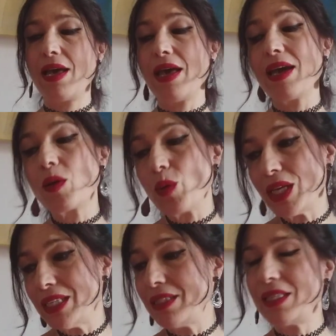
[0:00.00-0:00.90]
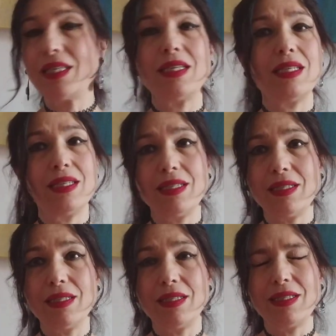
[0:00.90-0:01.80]
e
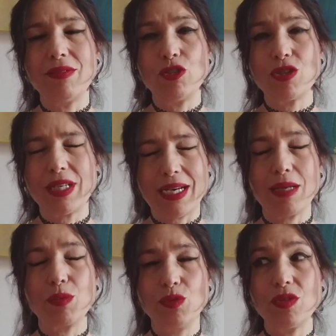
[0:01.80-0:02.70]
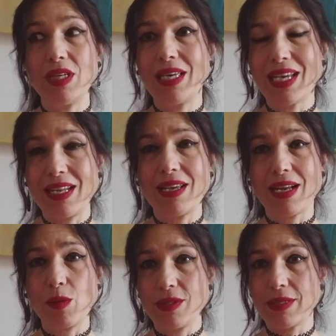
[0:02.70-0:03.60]
quindi devi cercare appunto di
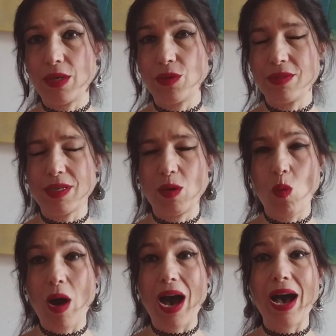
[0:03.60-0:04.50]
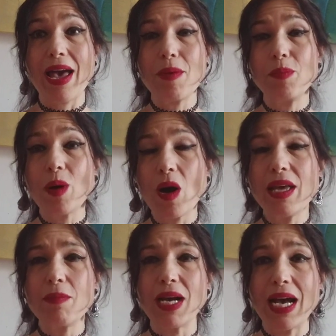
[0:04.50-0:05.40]
chiarire questa cosa qua e
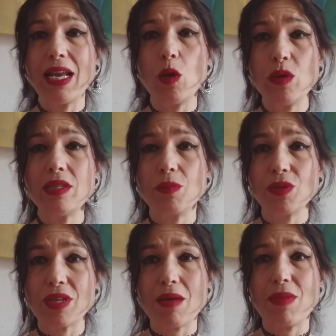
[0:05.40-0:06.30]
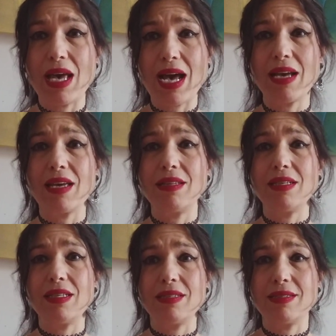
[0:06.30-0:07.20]
poi magari lui ti potrebbe anche
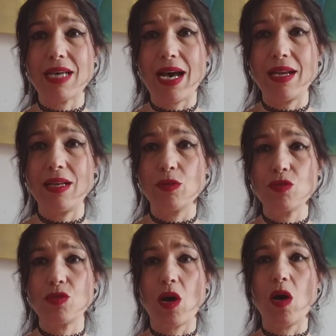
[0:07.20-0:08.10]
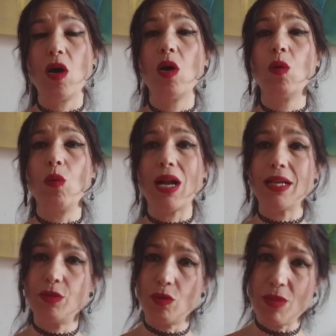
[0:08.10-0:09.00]
indirizzare non so un
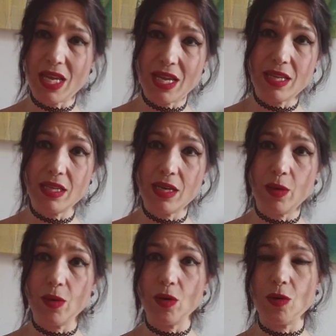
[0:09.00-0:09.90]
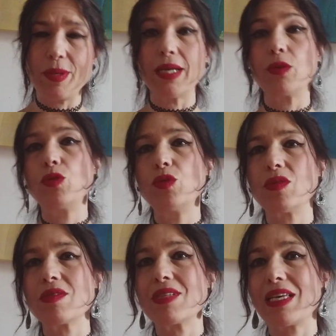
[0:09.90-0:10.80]
altro medico perché tu
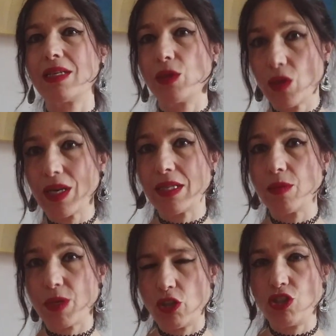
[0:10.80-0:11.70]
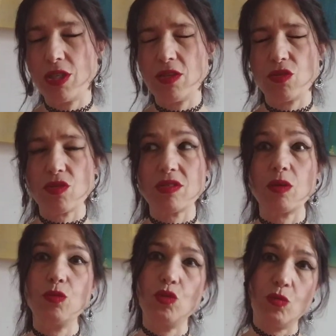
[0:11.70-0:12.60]
non sai ancora di preciso se
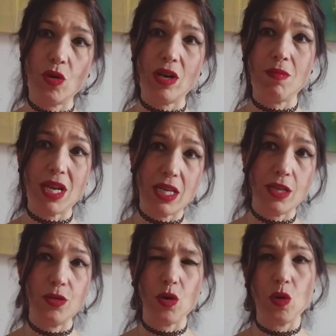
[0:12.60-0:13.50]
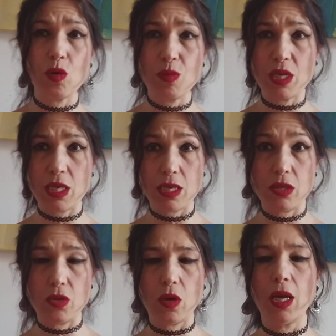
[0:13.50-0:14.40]
è un tumore maligno o
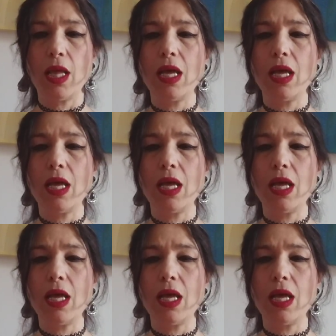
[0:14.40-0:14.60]
benigno